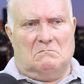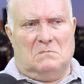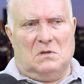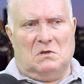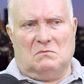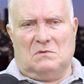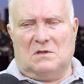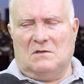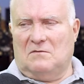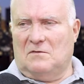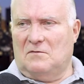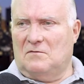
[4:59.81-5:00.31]

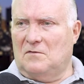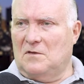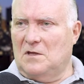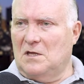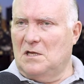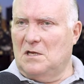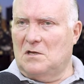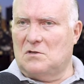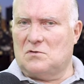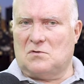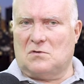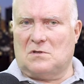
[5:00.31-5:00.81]
não teve
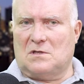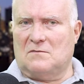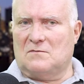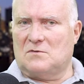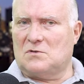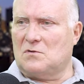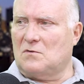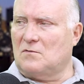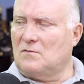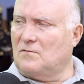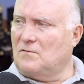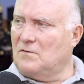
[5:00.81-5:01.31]
filhos ou
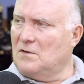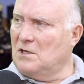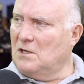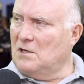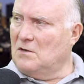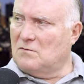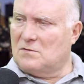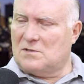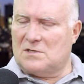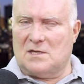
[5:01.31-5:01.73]
teve só um filho,